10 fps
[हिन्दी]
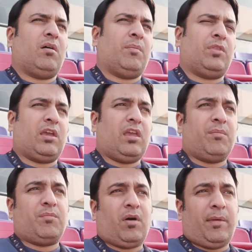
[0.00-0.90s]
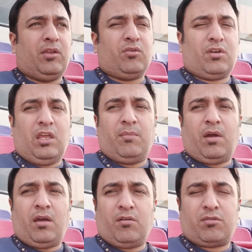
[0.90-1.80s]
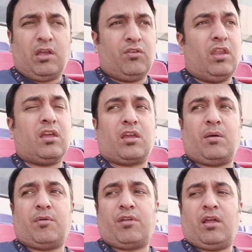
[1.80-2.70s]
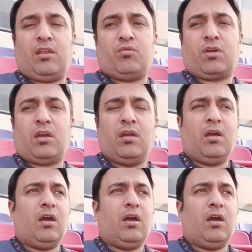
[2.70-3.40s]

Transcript: अब देखिए हमारी जो टीम है उसकी इंजरी के क्या मसाइल हैं चूँकि